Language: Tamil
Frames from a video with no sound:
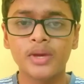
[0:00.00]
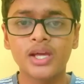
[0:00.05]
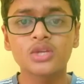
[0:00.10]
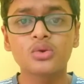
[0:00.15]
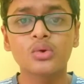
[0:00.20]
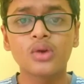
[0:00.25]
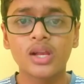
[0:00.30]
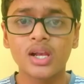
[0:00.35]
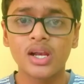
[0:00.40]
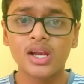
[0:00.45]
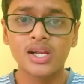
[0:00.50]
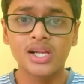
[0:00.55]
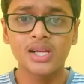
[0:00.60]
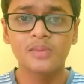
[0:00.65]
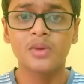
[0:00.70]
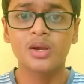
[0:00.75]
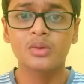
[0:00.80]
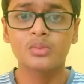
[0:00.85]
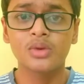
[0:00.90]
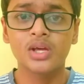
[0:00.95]
பேஜ் கூட என்னால்
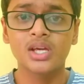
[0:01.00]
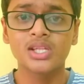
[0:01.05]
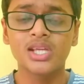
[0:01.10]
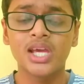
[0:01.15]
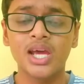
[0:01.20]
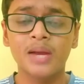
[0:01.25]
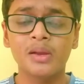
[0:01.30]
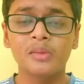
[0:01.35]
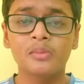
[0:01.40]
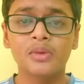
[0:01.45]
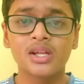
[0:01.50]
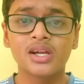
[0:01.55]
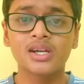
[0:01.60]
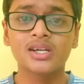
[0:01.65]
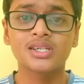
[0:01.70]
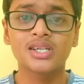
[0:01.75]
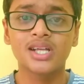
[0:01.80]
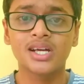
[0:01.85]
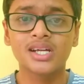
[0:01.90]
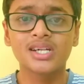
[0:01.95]
ரீட் பண்ண முடியாது ஏன் அப்படின்னு பார்த்தா
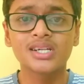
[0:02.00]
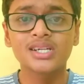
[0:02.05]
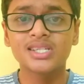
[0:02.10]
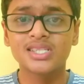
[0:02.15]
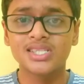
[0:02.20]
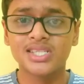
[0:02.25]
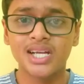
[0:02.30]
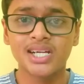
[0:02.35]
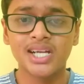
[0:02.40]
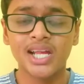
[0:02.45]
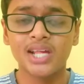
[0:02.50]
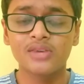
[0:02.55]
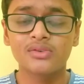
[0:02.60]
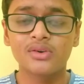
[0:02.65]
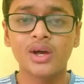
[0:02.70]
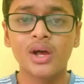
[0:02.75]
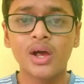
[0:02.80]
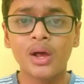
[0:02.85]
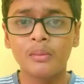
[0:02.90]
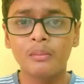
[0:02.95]
நான் டக்குன்னு டிஸ்ட்ராக்ட்
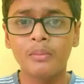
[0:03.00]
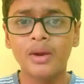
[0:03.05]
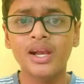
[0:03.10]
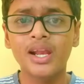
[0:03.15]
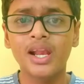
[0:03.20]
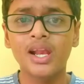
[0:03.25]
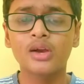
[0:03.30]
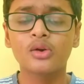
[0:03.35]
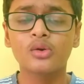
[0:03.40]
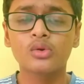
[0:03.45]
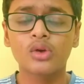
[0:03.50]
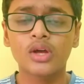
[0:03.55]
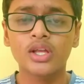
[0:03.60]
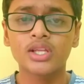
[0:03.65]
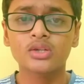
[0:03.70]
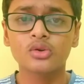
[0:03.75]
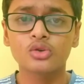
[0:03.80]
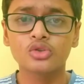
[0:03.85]
ஆயிடுவேன் பட் என்னால்